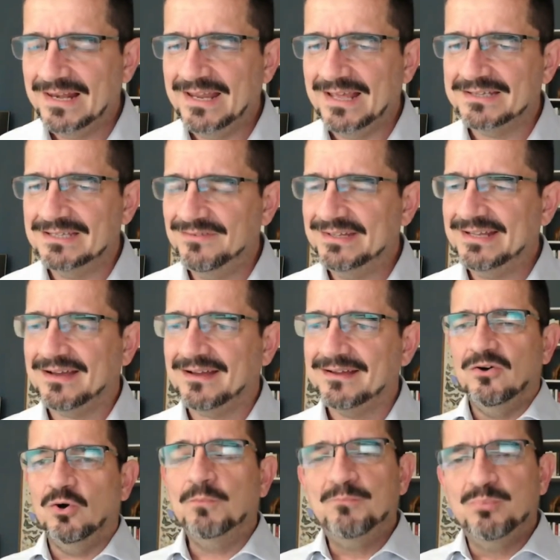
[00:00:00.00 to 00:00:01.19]
le attività.
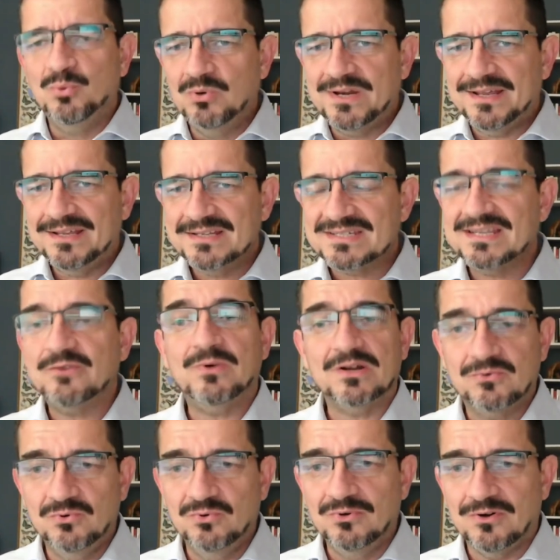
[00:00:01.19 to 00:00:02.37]
Oppure, se
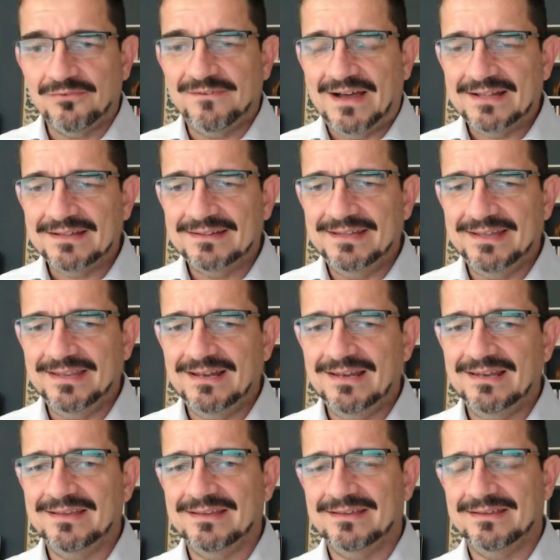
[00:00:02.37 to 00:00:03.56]
qualcuno delle...
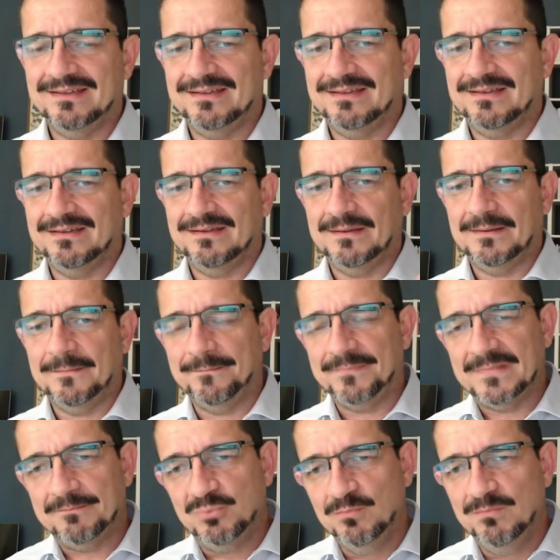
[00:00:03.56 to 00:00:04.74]
Eh,
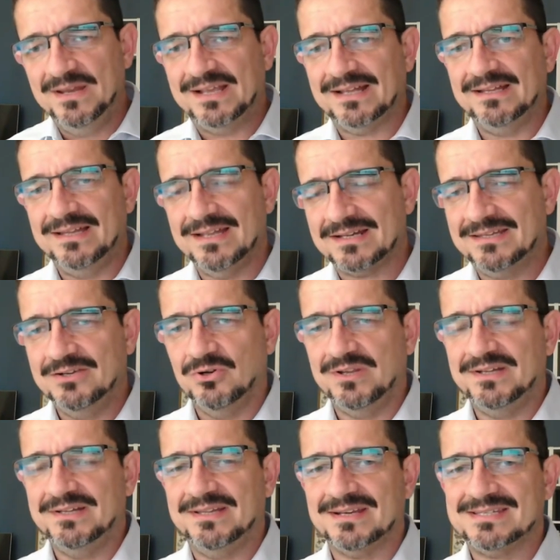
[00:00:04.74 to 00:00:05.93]
pubblica degli articoli
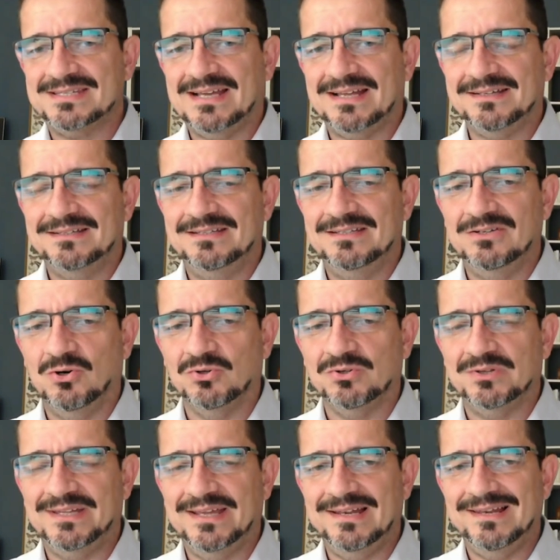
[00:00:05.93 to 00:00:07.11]
interessanti o
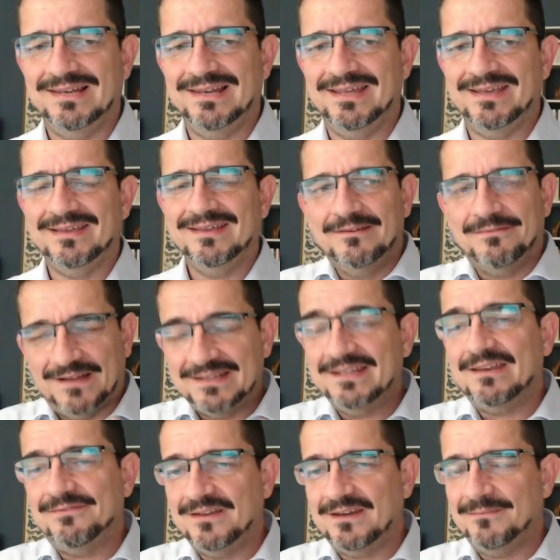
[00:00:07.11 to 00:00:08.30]
delle... fa dei
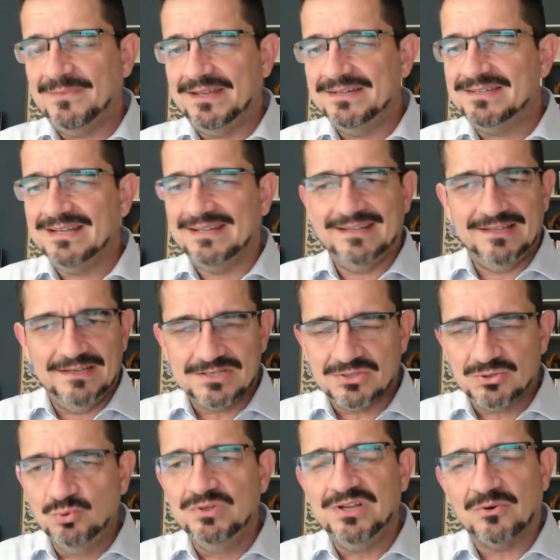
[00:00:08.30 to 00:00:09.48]
riferimenti a degli
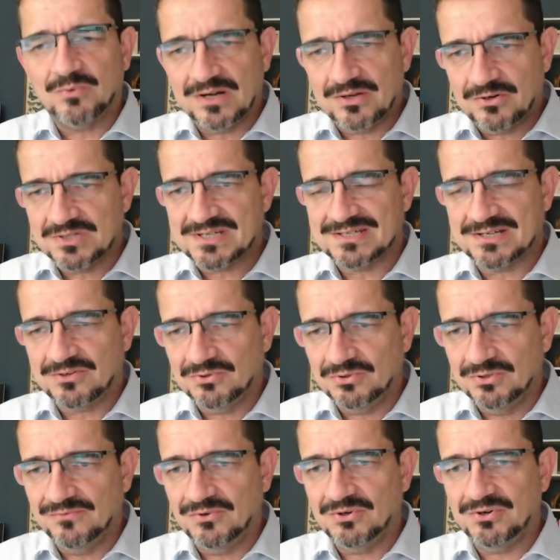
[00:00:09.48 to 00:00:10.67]
studi e qualcosa secondo
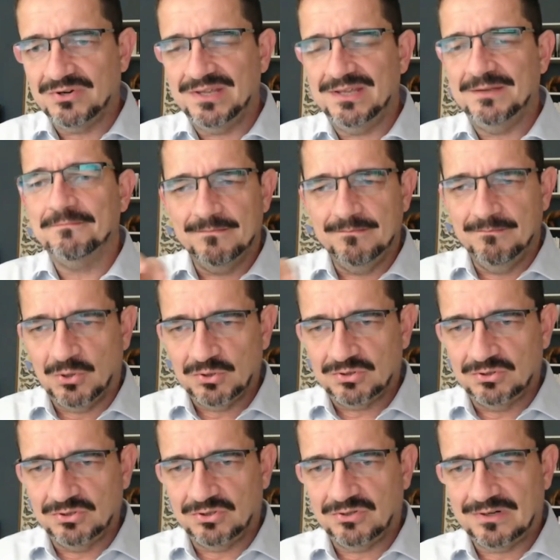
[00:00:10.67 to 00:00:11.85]
voi
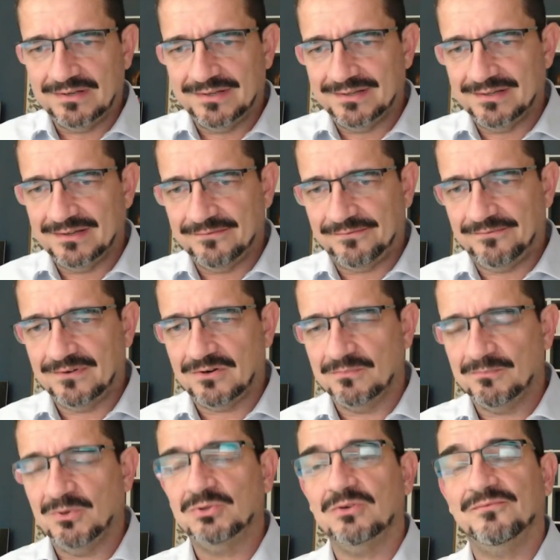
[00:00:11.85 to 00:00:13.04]
molto, eh, con
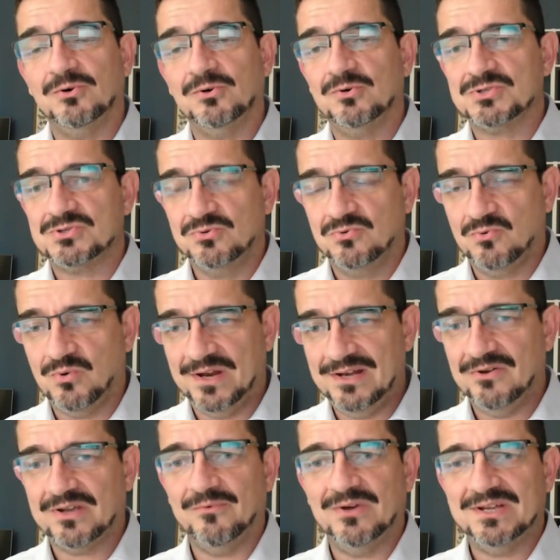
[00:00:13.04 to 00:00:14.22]
molto focus su quello che
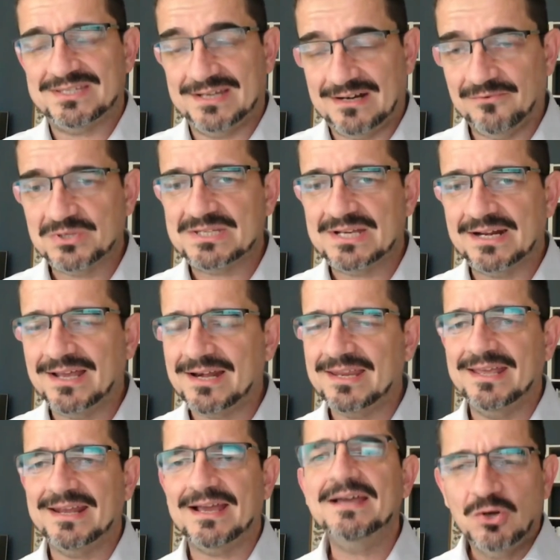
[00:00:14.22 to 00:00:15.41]
può essere la vostra
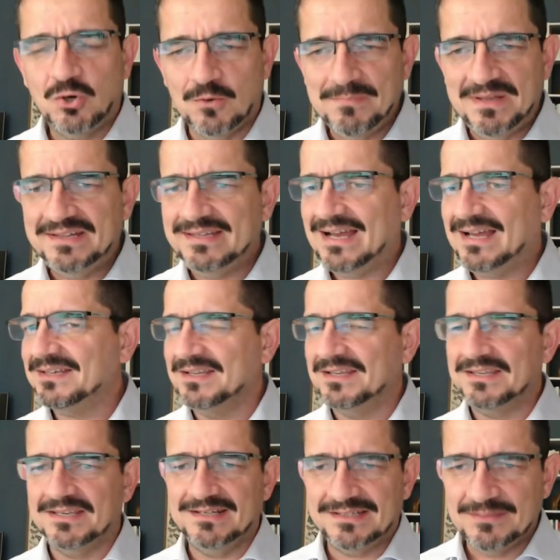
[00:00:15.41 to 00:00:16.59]
carriera, commentate,
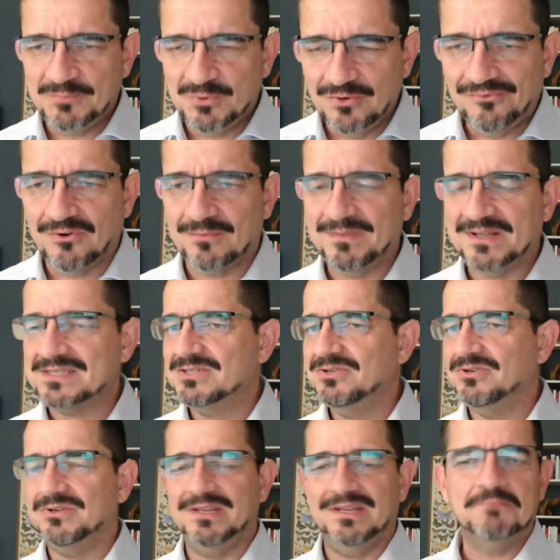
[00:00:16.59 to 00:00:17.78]
chiedete più
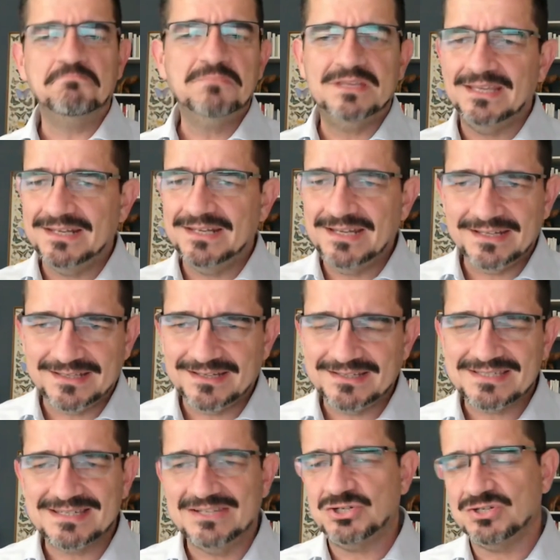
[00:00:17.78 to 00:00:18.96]
informazioni, chiedete se
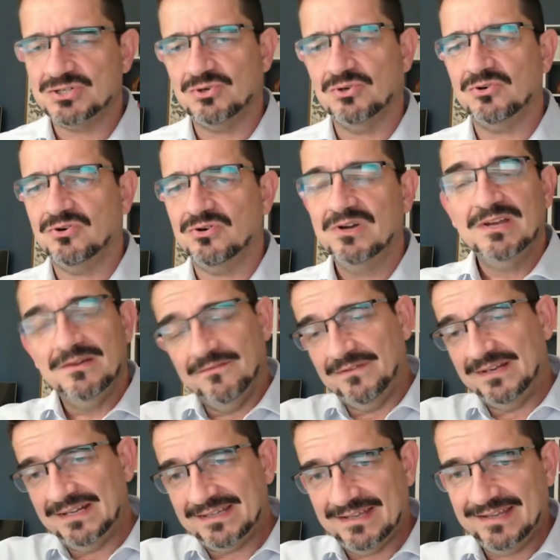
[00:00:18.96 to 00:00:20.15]
ci sono,
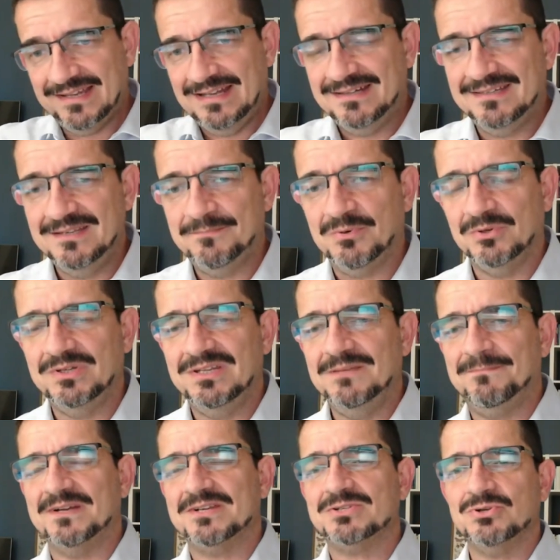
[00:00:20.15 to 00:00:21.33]
vedete il tipo di
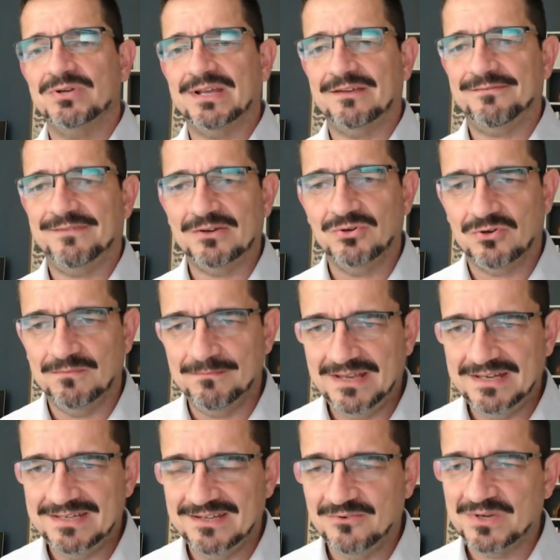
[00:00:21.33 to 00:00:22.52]
persone che fanno commenti
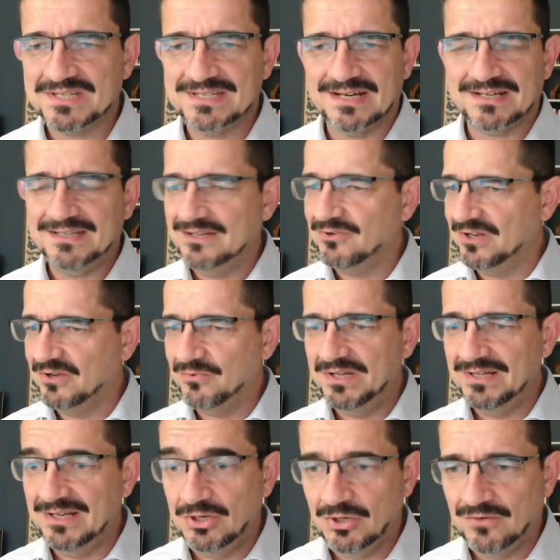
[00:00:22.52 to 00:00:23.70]
in questi articoli, quindi
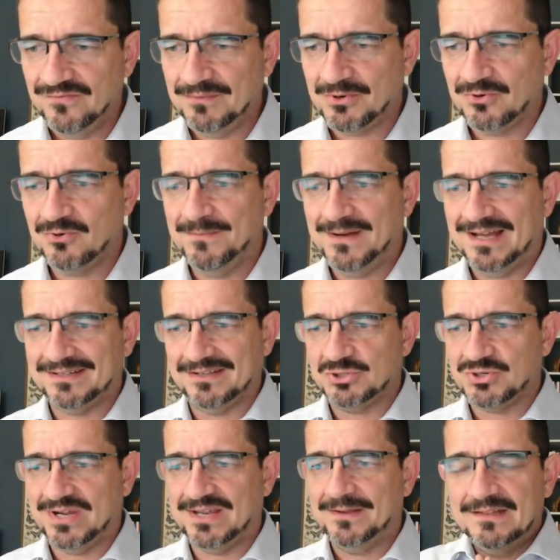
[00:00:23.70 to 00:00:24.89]
non vi preoccupate,
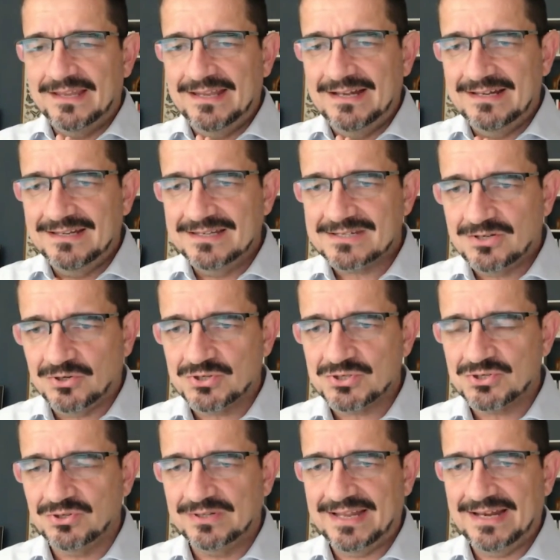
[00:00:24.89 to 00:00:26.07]
cioè il discorso
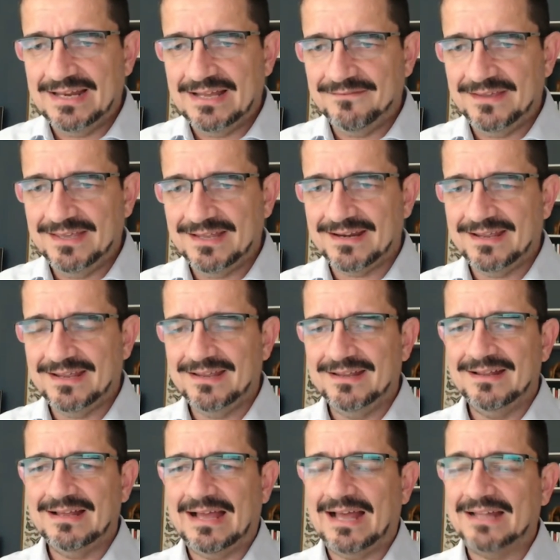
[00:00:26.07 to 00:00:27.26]
dell'avere
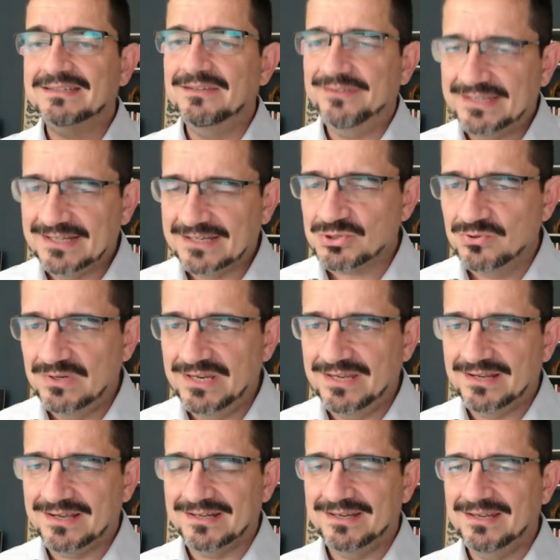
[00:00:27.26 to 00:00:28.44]
attività su
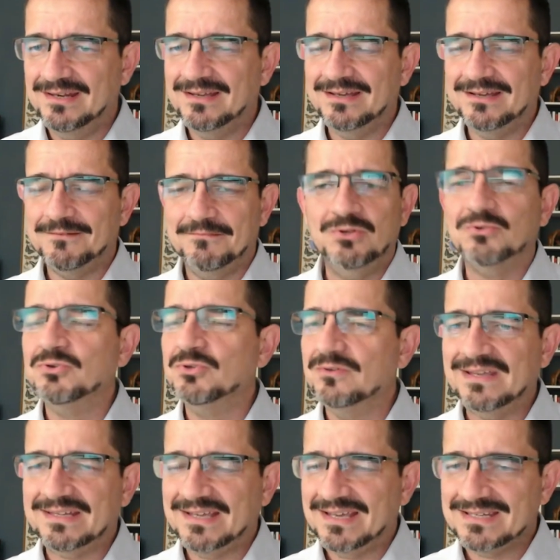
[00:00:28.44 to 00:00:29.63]
LinkedIn, non dovete
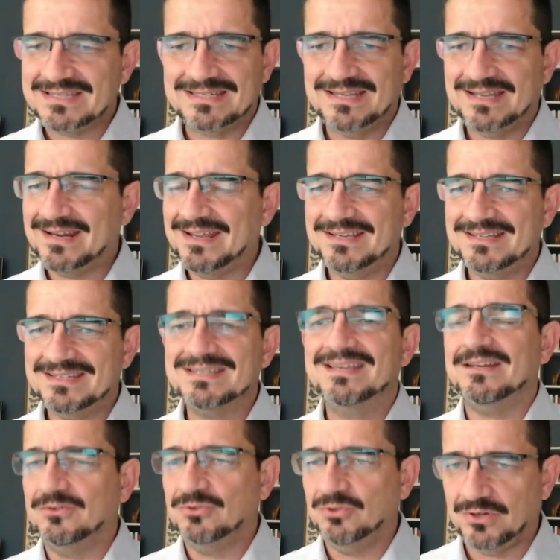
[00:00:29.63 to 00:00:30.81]
essere
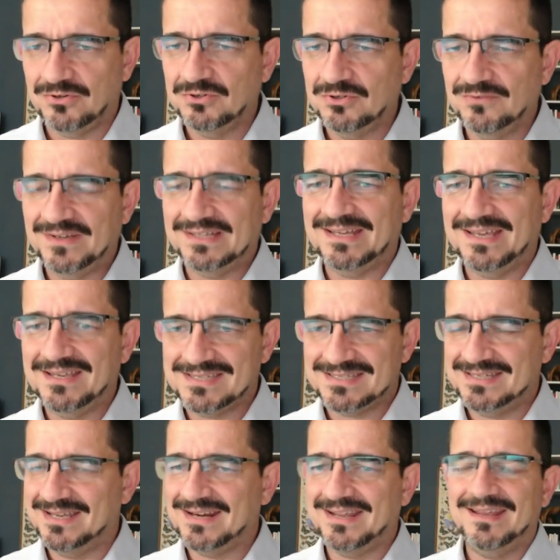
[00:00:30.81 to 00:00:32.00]
scrittori, non dovete
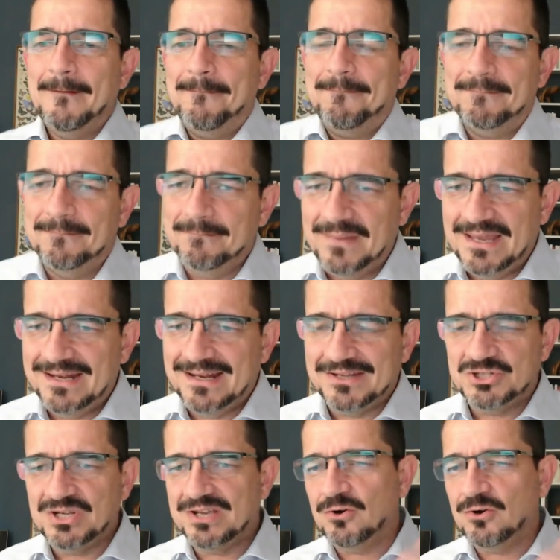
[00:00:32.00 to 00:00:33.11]
essere manager